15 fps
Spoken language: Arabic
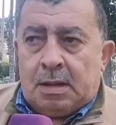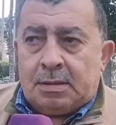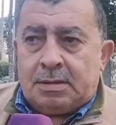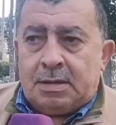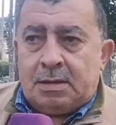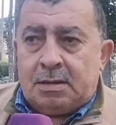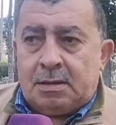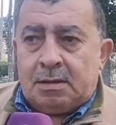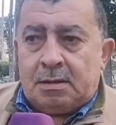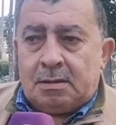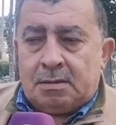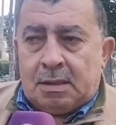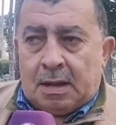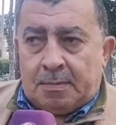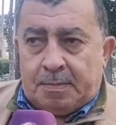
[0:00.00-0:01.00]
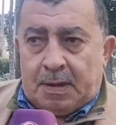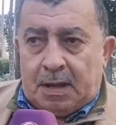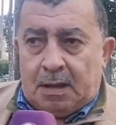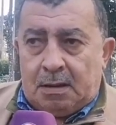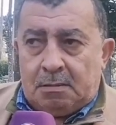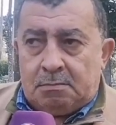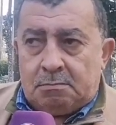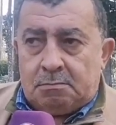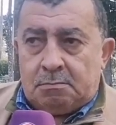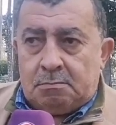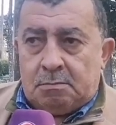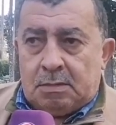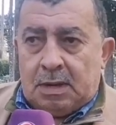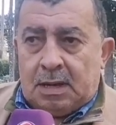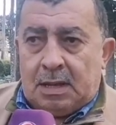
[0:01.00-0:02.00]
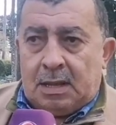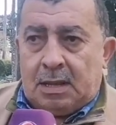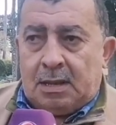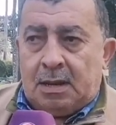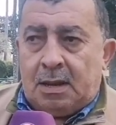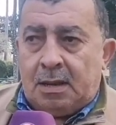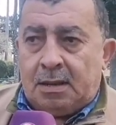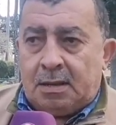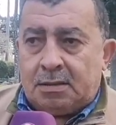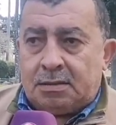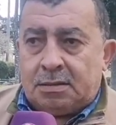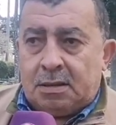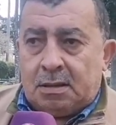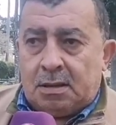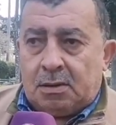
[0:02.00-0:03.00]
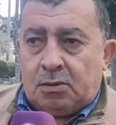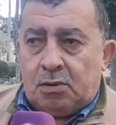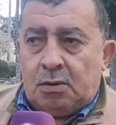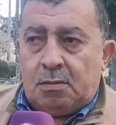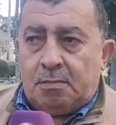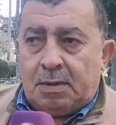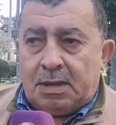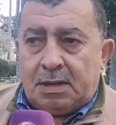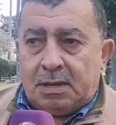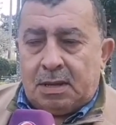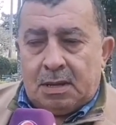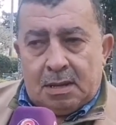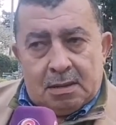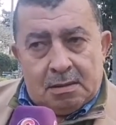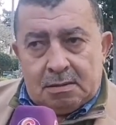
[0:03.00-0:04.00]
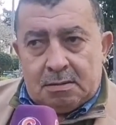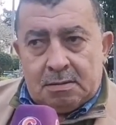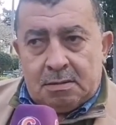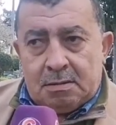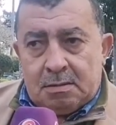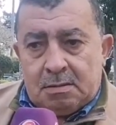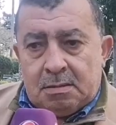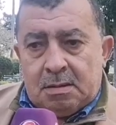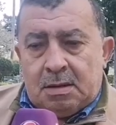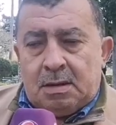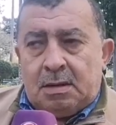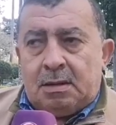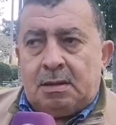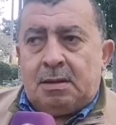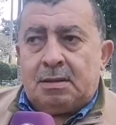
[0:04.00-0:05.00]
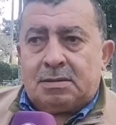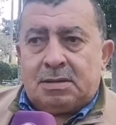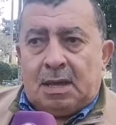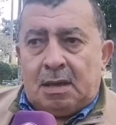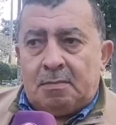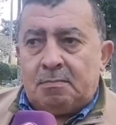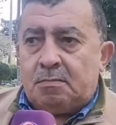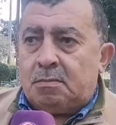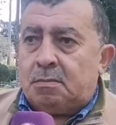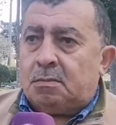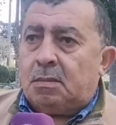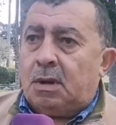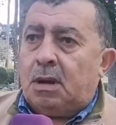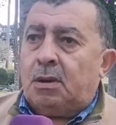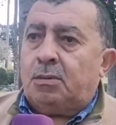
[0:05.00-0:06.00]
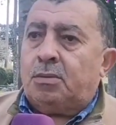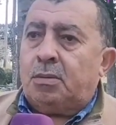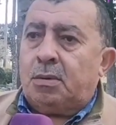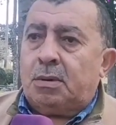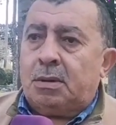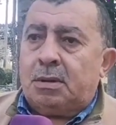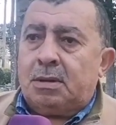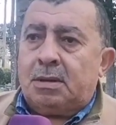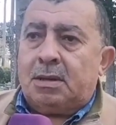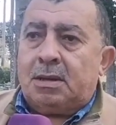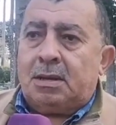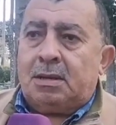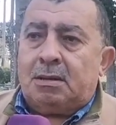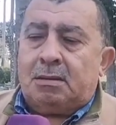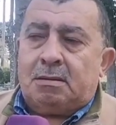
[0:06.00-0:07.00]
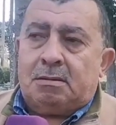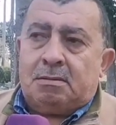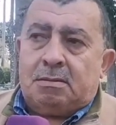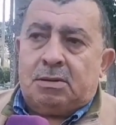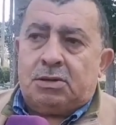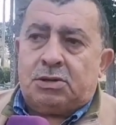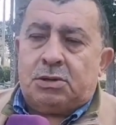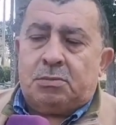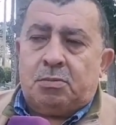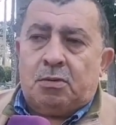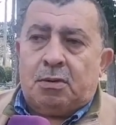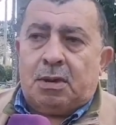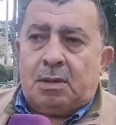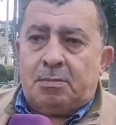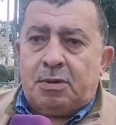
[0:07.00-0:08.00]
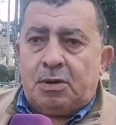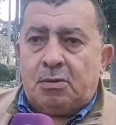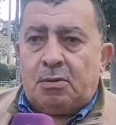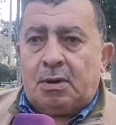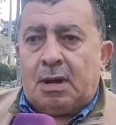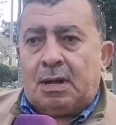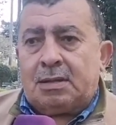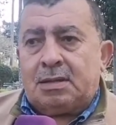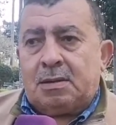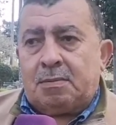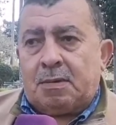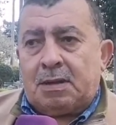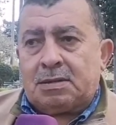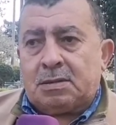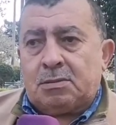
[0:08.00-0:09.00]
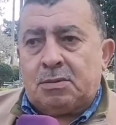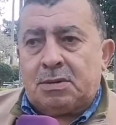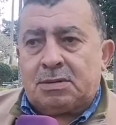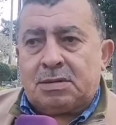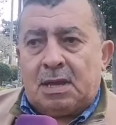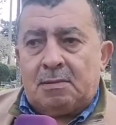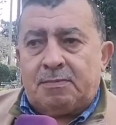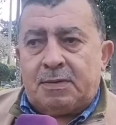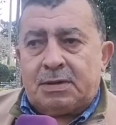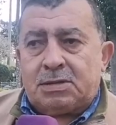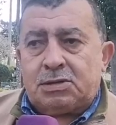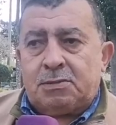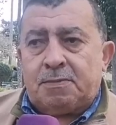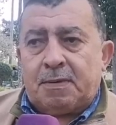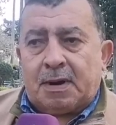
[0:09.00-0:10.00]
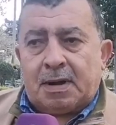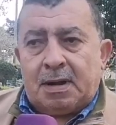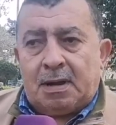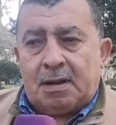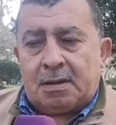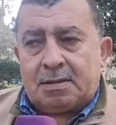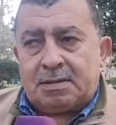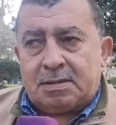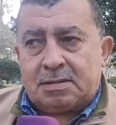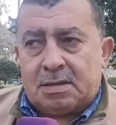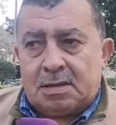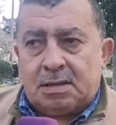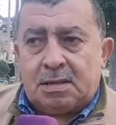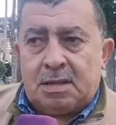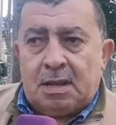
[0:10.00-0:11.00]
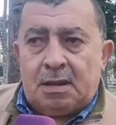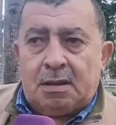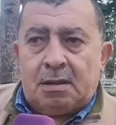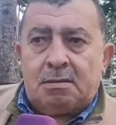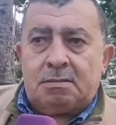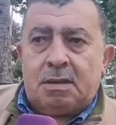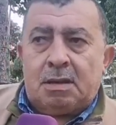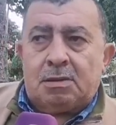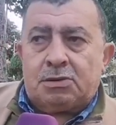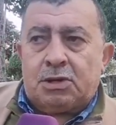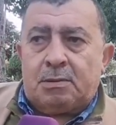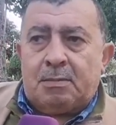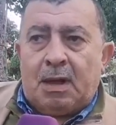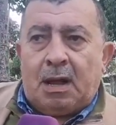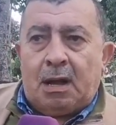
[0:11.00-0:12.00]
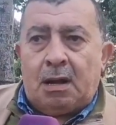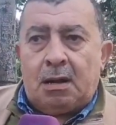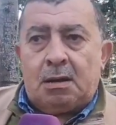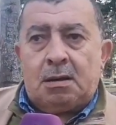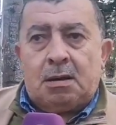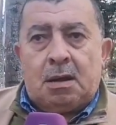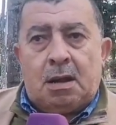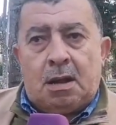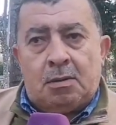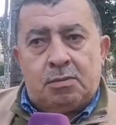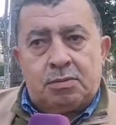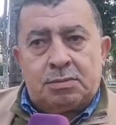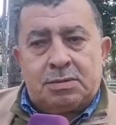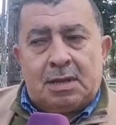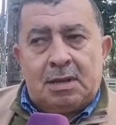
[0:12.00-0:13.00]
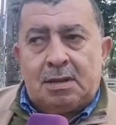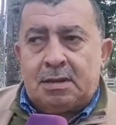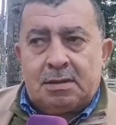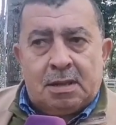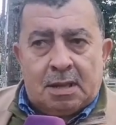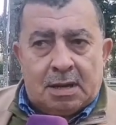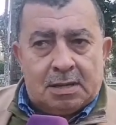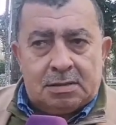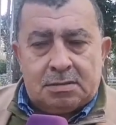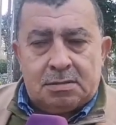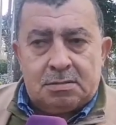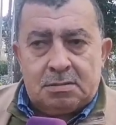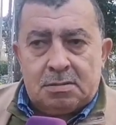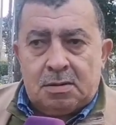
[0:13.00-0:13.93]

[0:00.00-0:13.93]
هذه ضربه على يد كل من يزعم او يجيبوا الله بانه راه غادي يبقى تا هو في هذا الشيء في الريع الاقتصادي ديال ديال الجماعه او حتى الادارات